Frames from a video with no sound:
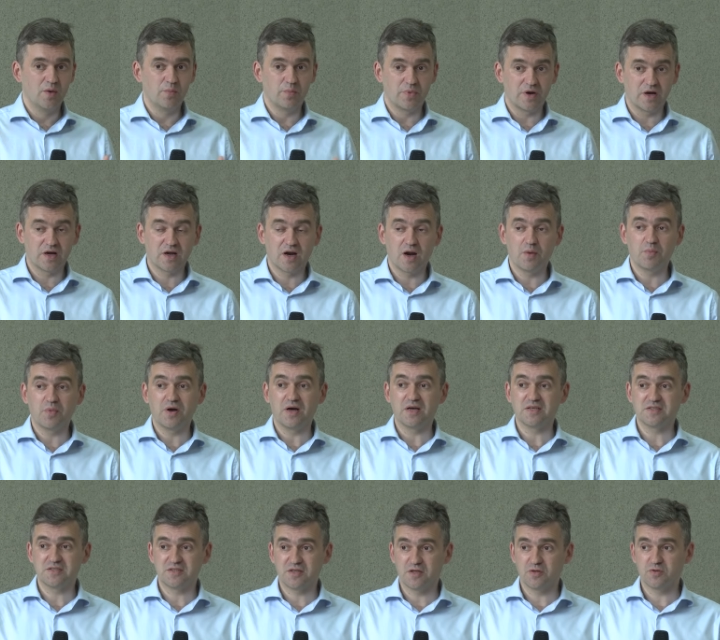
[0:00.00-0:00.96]
Программы
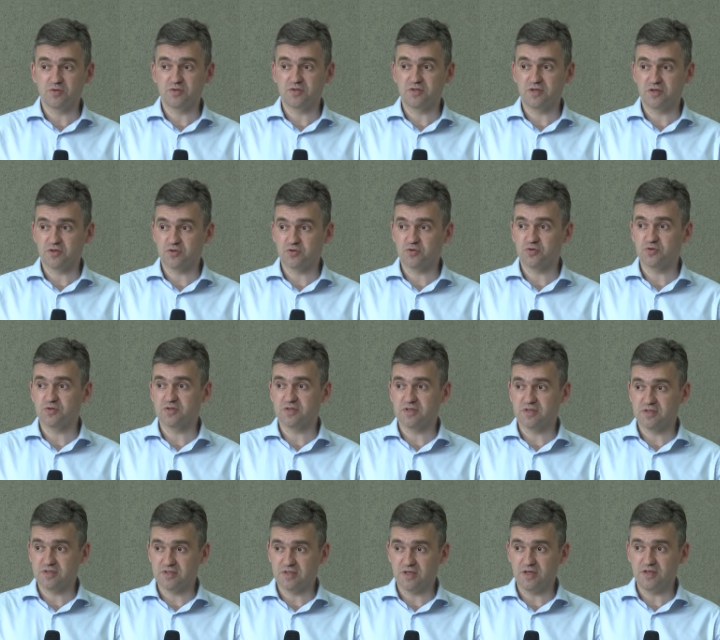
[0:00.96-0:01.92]
останутся, так что
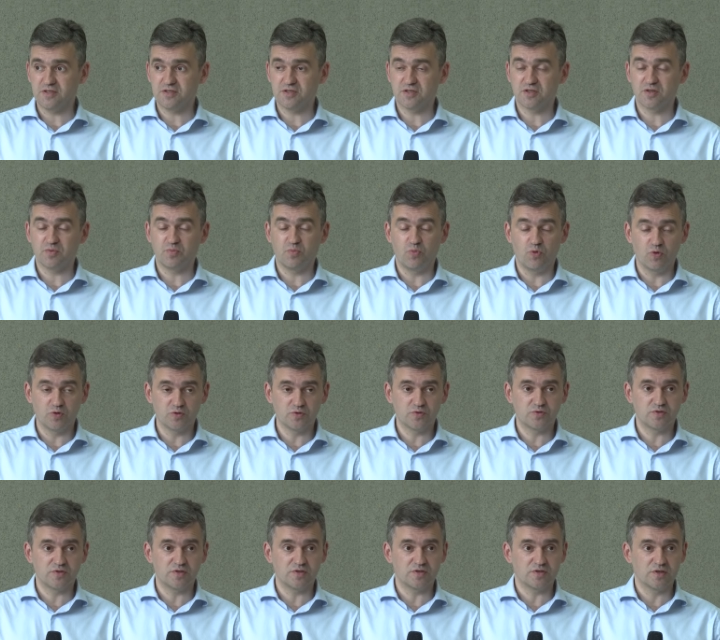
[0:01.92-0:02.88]
знаете это,
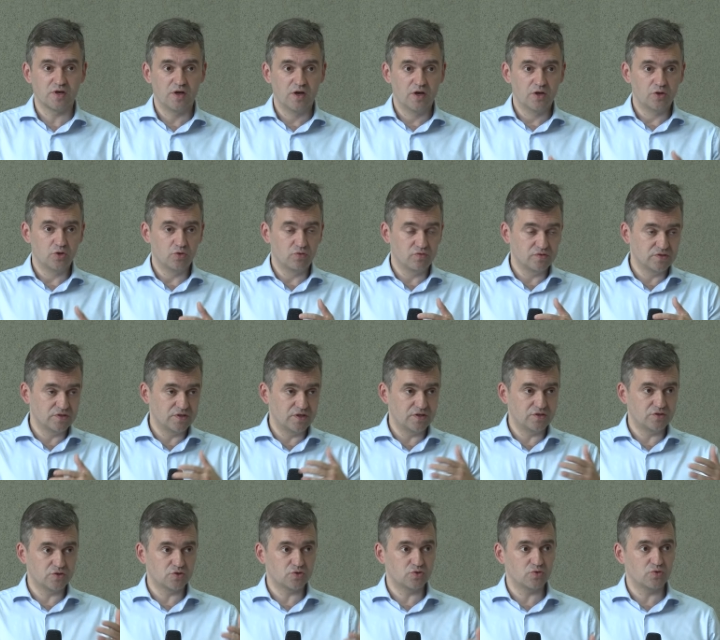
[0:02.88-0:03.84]
пользуйтесь. Но вы
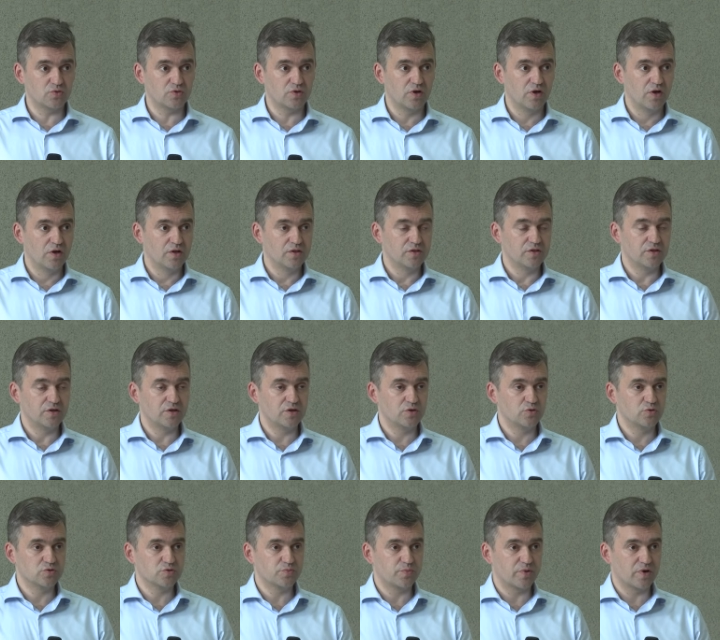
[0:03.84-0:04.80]
знаете, что
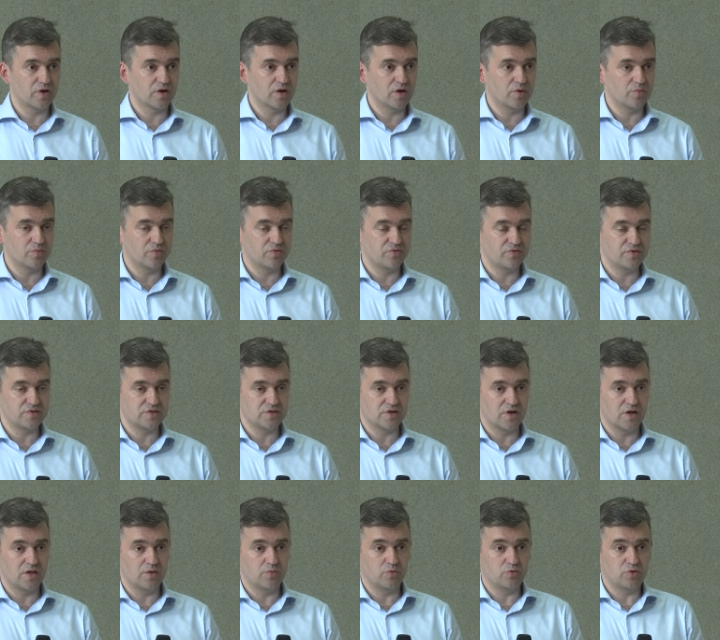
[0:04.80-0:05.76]
наряду с программами
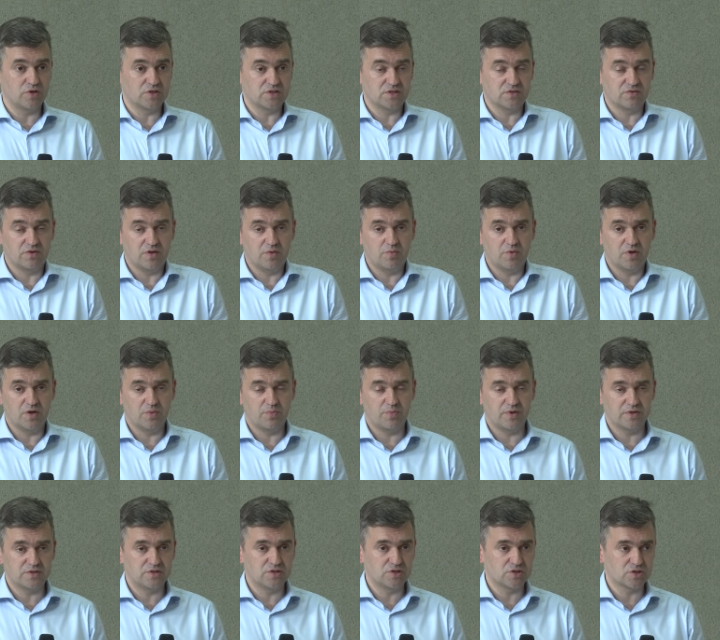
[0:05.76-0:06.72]
федеральными у нас свои меры
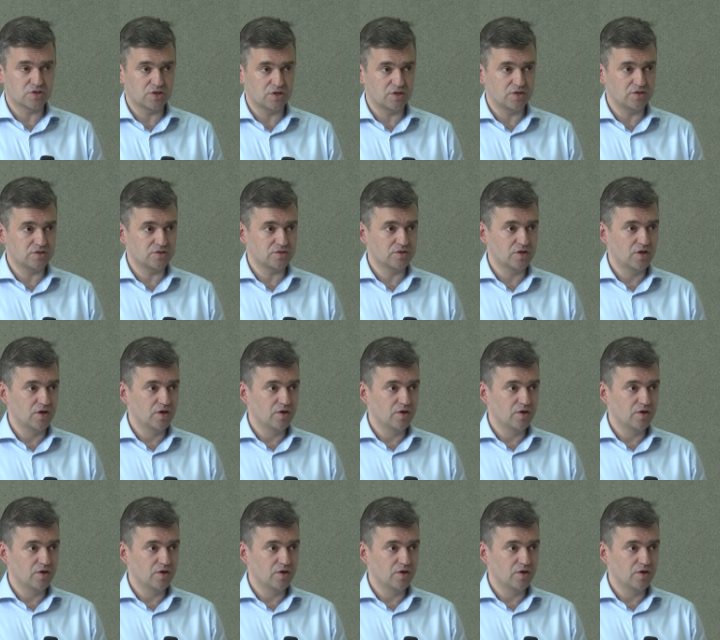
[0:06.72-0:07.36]
поддержки есть.